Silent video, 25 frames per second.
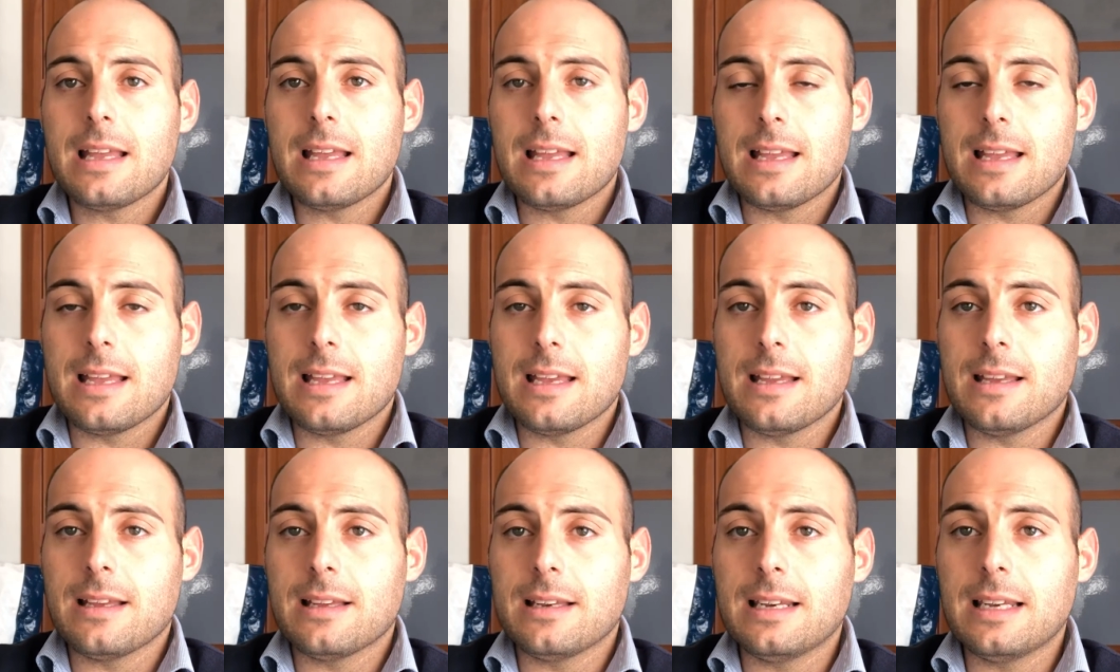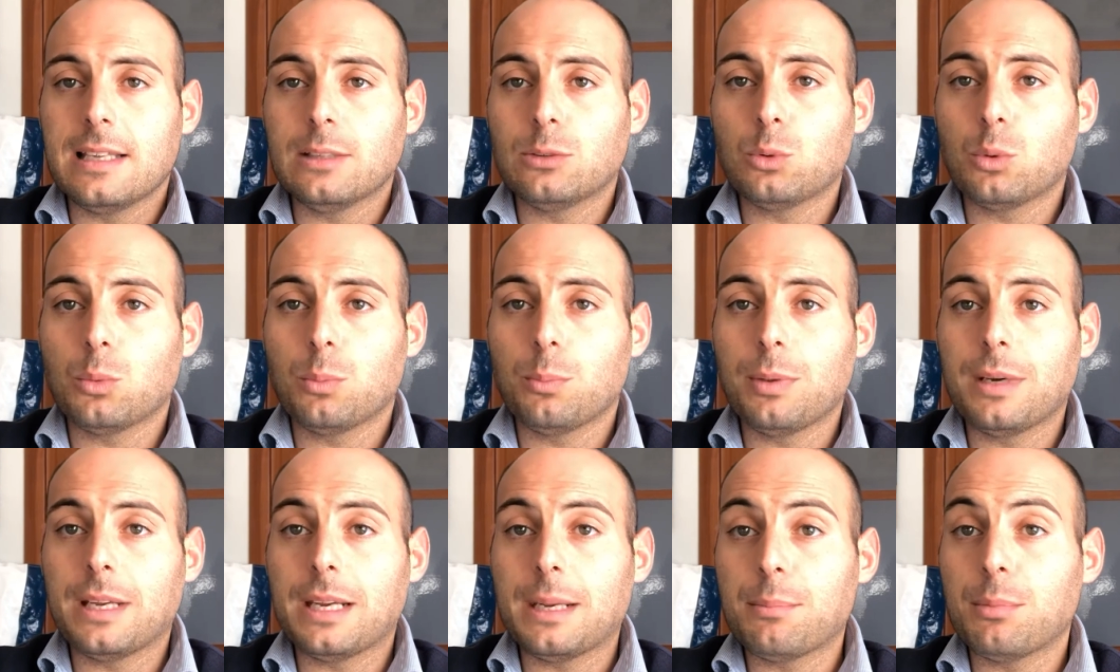eh, le
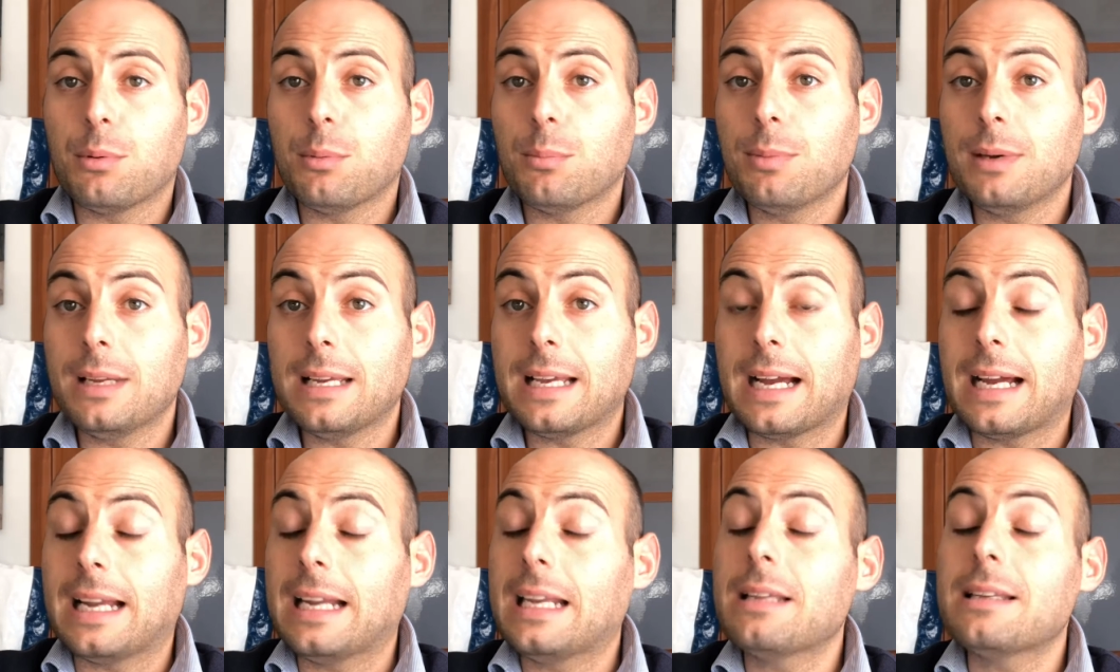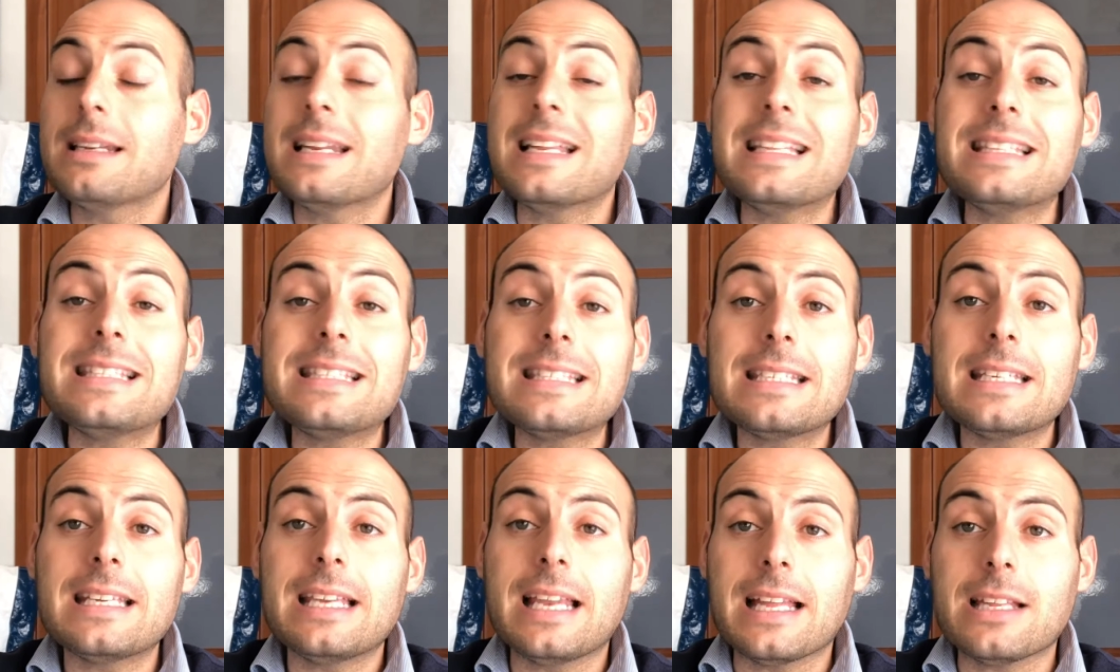truppe repubblicane nel
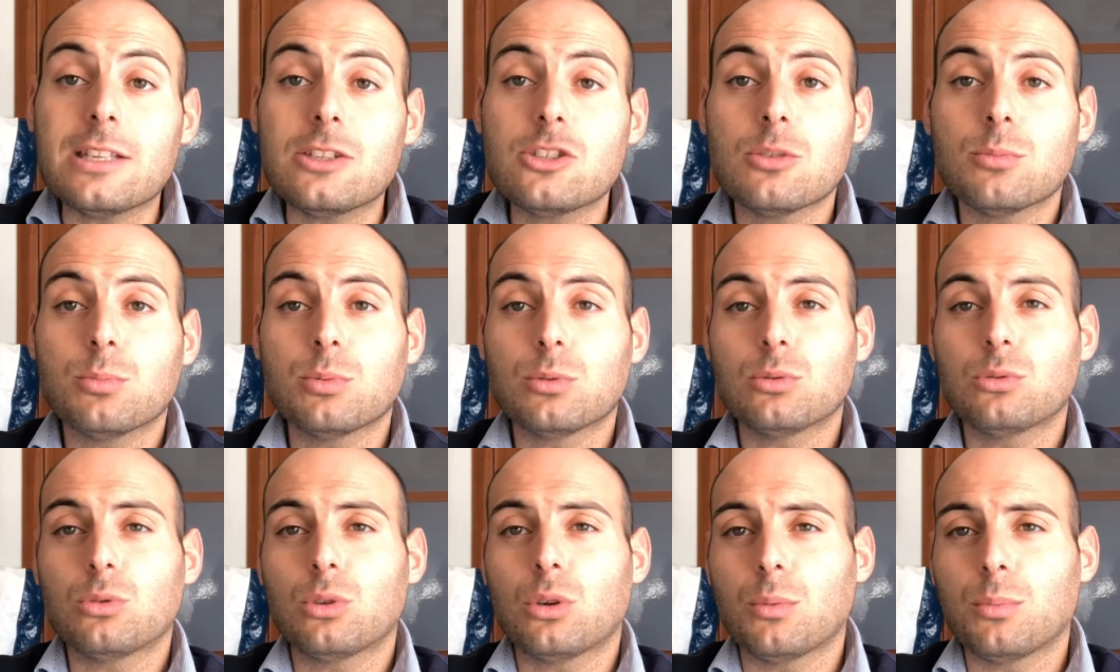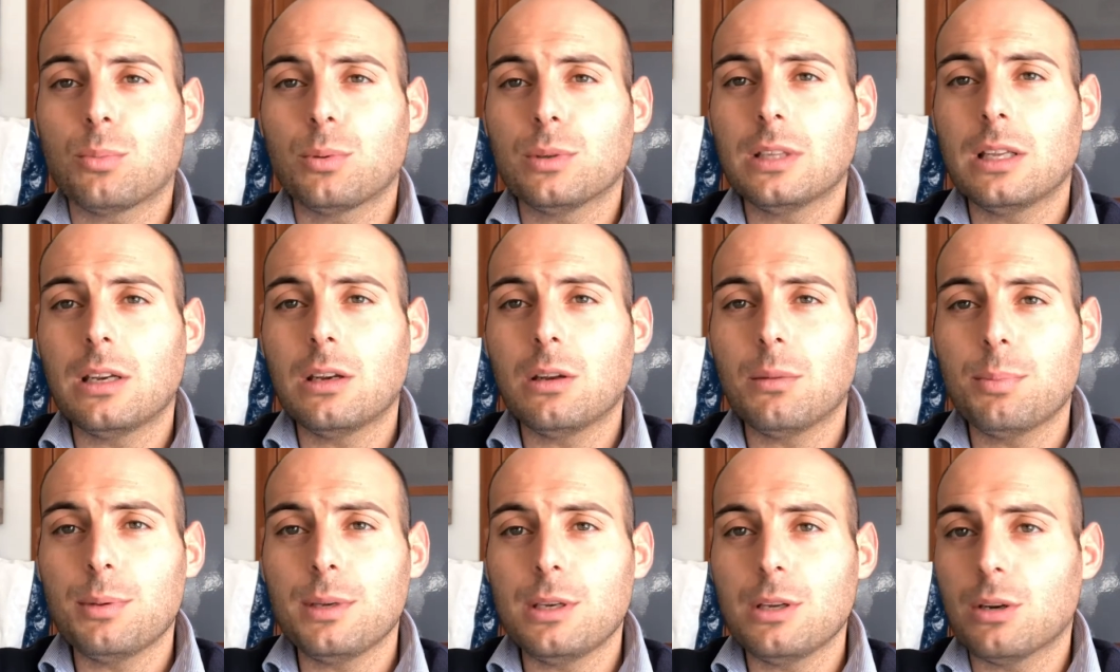silenzio purtroppo
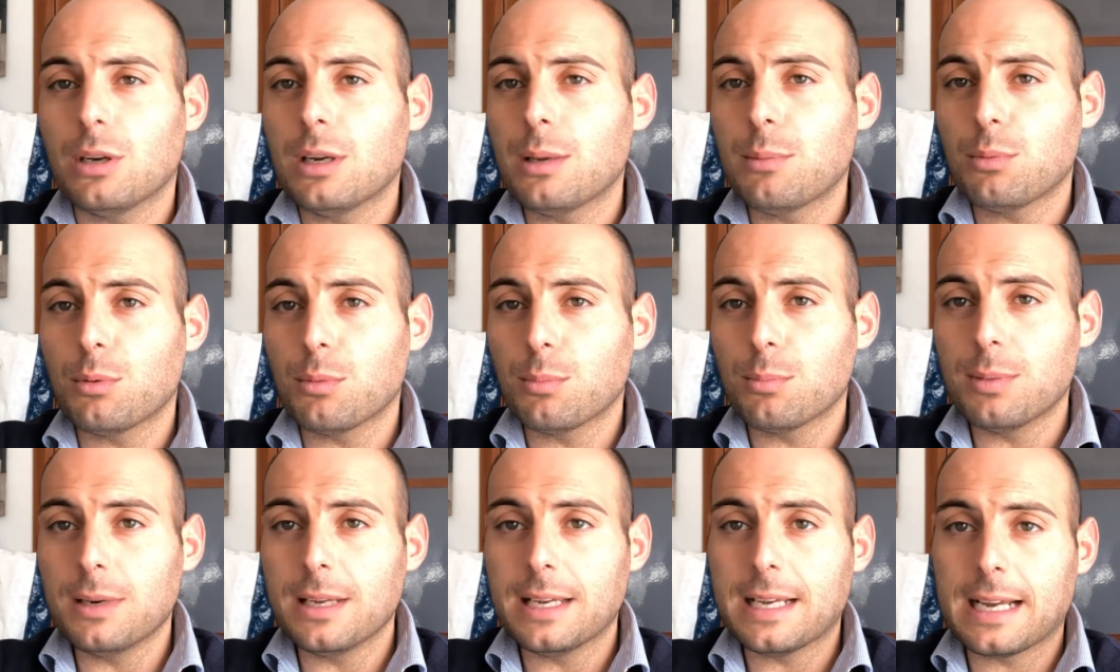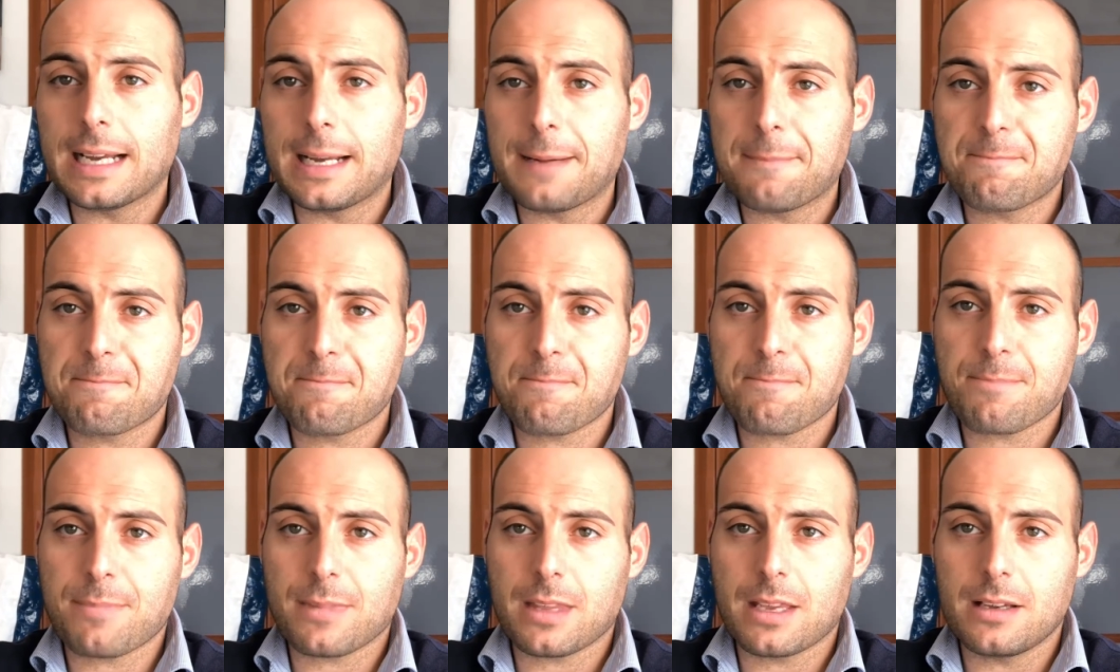dell'opinione pubblica
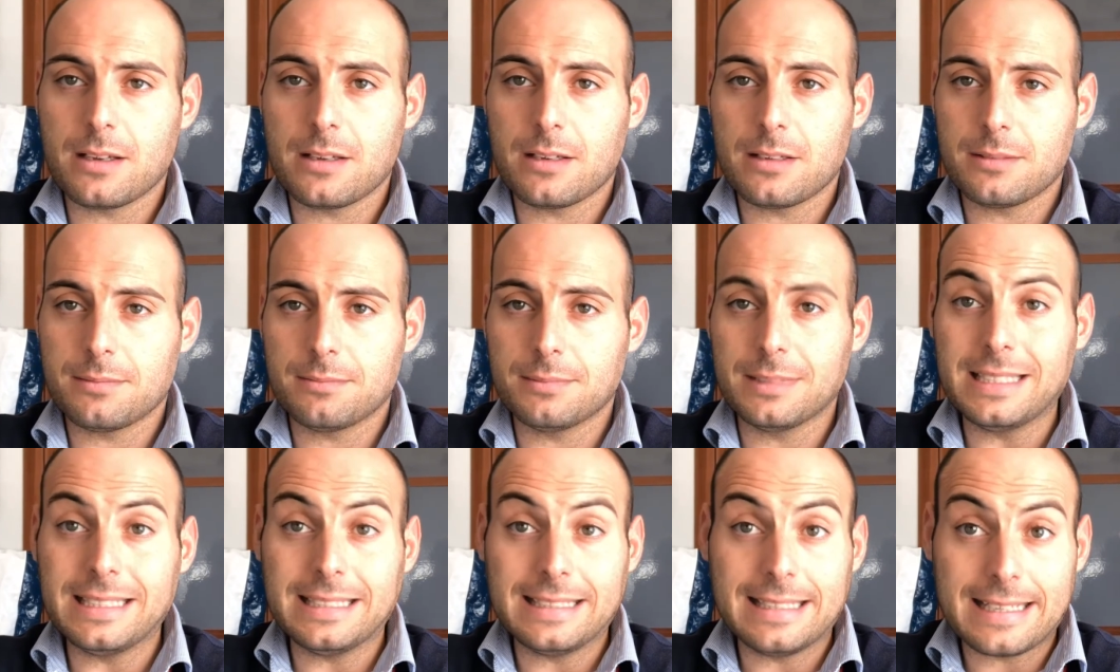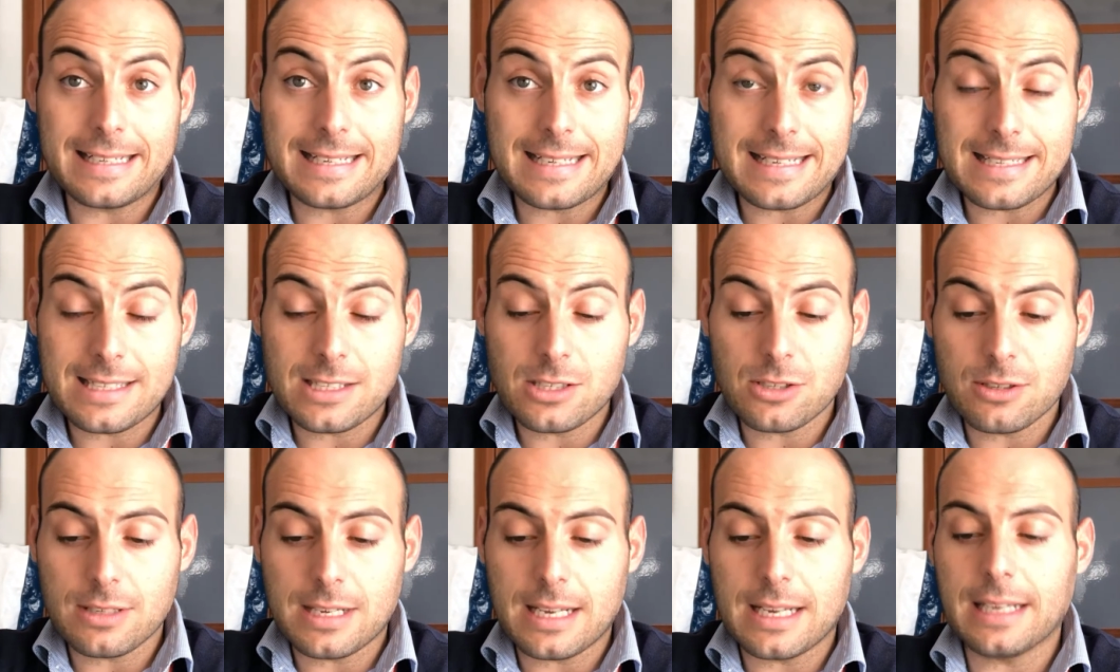uh,
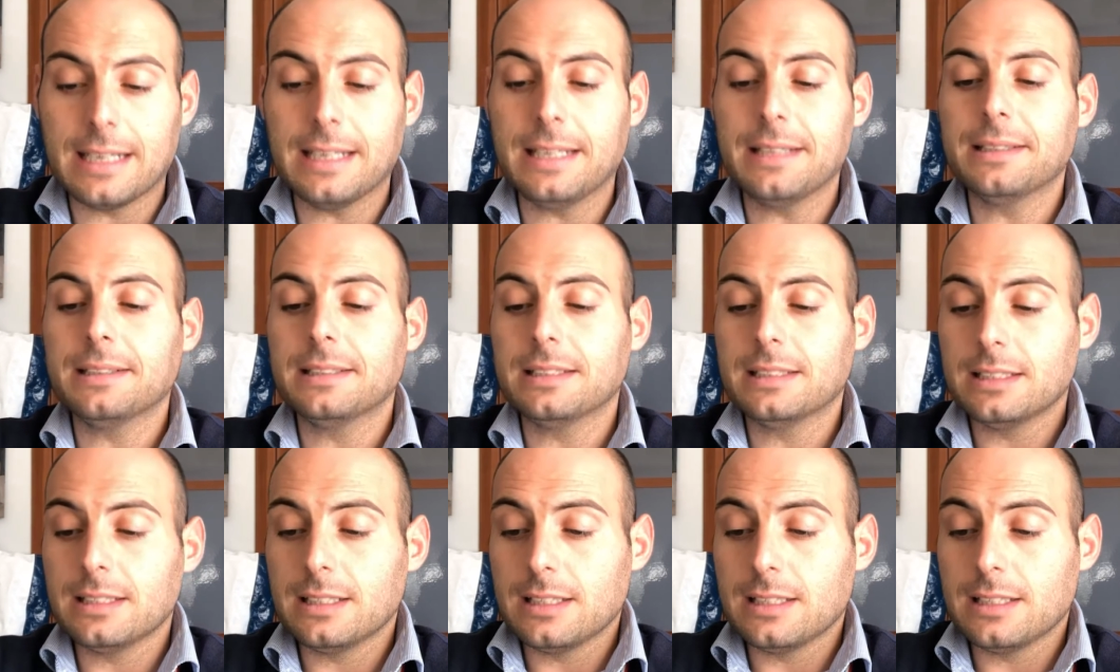internazionale.